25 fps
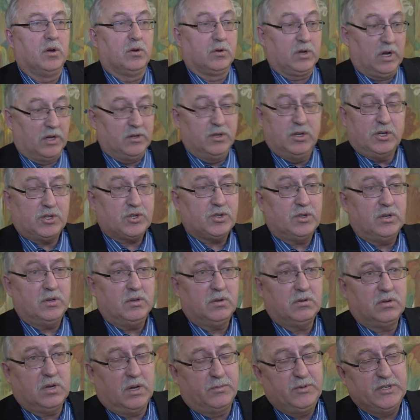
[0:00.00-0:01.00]

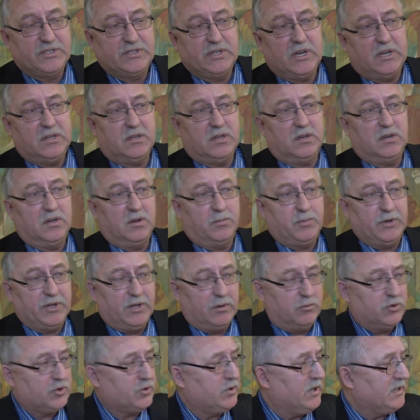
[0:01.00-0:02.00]
Конечно, обязательно,
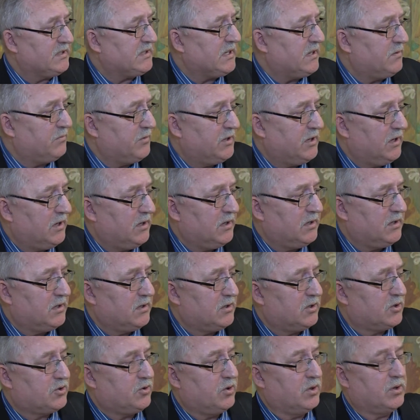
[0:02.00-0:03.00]
потому что на самом
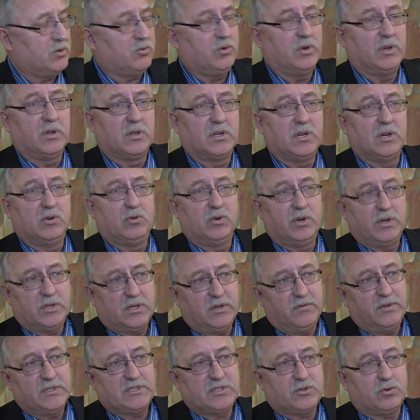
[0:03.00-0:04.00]
деле, что такое НКО?
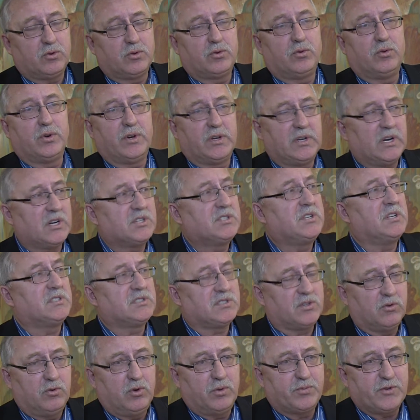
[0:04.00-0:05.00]
Это ведь структура
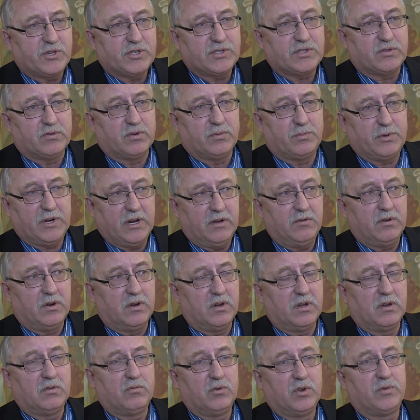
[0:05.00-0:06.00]
гражданского общества,
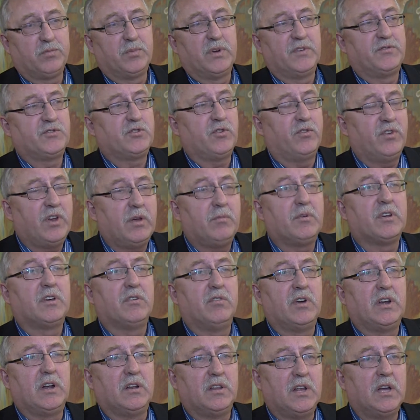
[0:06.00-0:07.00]
правильно? Вот мы все время
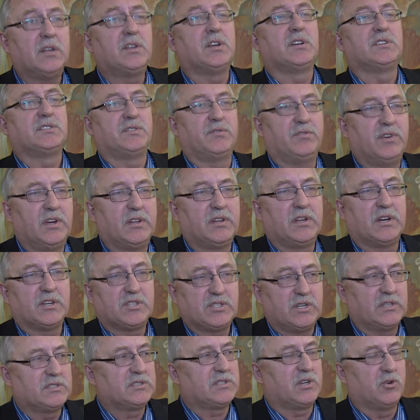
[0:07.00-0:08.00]
говорили, надо развивать
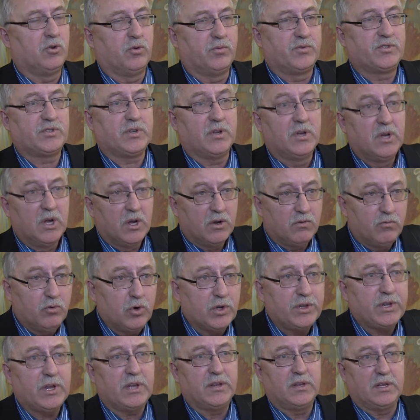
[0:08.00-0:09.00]
гражданское общество.
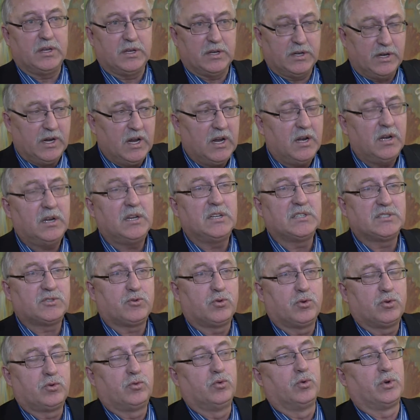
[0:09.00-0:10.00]
Вот они, реальные
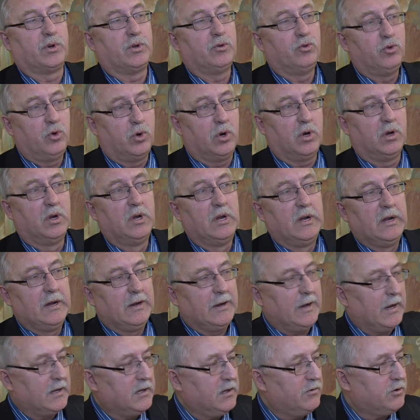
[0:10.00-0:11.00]
структуры. Но
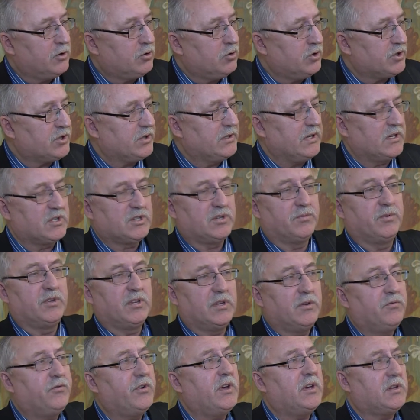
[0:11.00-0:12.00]
они ведь тоже должны
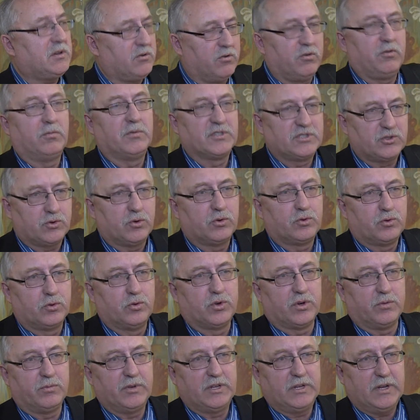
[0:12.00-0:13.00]
быть не фейковыми
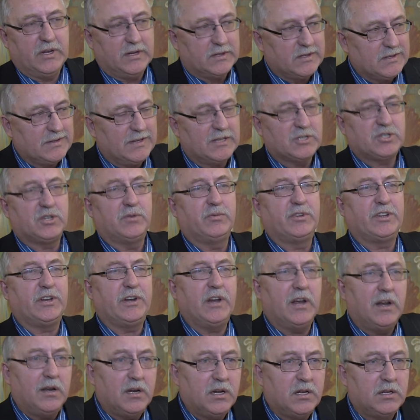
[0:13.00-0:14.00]
структурами, да, это должны быть
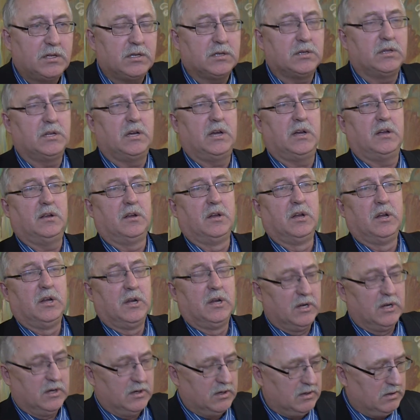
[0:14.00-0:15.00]
реальные дела.
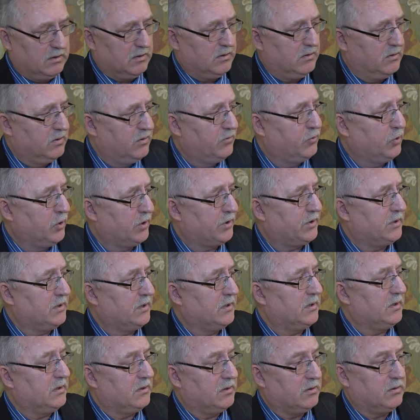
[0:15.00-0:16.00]
Э, вот.
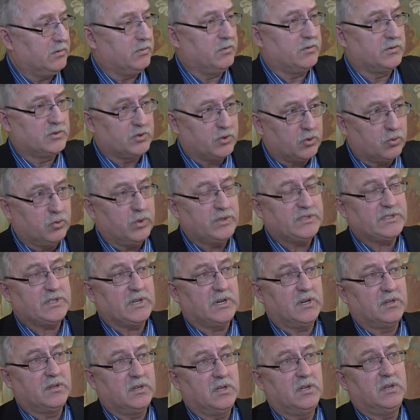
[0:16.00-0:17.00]
Э, с другой
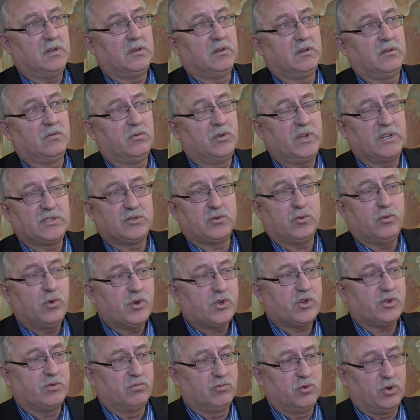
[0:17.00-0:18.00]
стороны, у нас
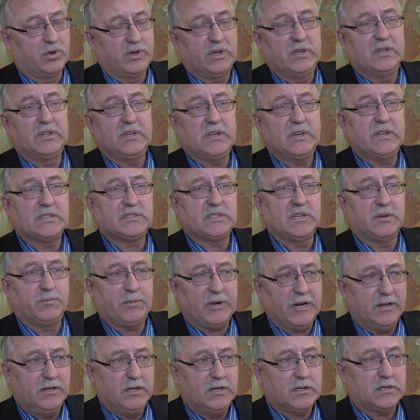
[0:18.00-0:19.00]
очень много интересных
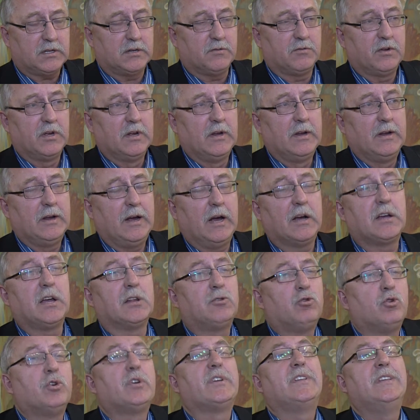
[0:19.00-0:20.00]
проектов, о
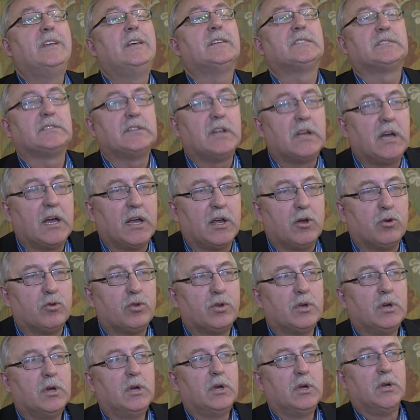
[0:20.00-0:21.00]
которых не знают.
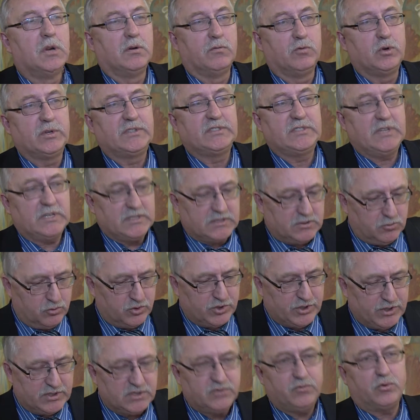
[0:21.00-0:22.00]
Вот здесь
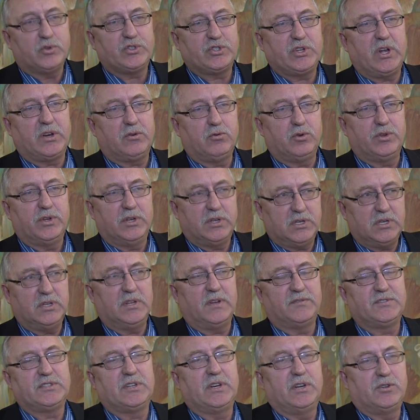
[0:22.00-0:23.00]
нужно с двух сторон идти
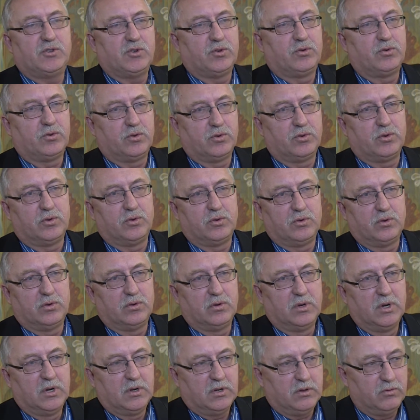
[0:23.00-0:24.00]
навстречу друг другу.
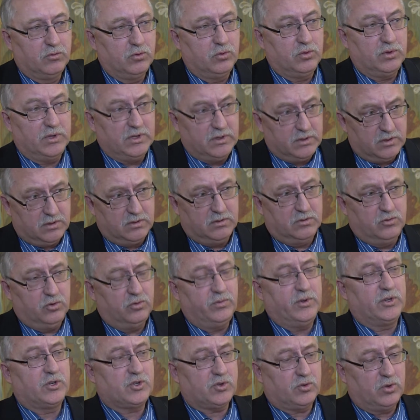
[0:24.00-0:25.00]
Ну и
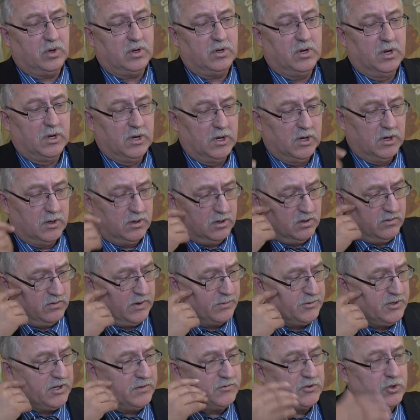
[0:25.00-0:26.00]
думать, что
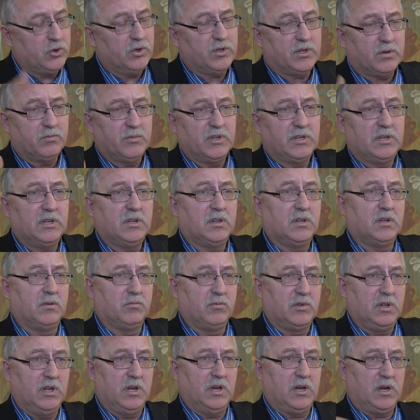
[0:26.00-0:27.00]
вообще все это мы
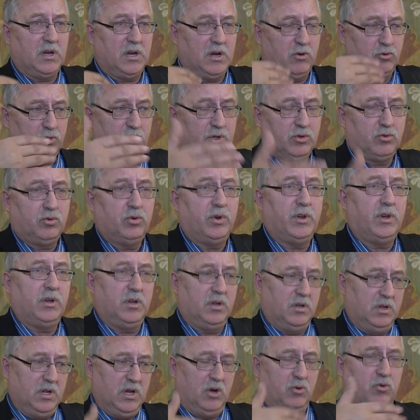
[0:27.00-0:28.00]
делаем для
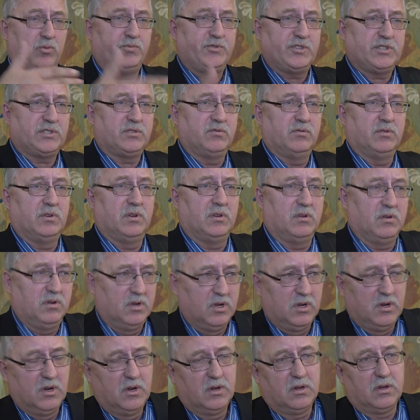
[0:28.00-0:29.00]
аудитории, для общества,
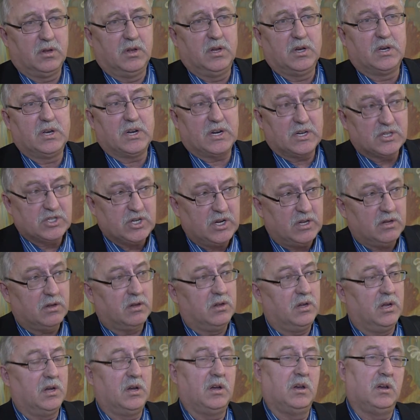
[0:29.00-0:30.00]
для
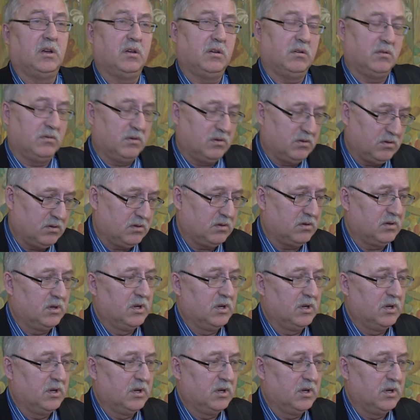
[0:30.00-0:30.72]
горожан, для э,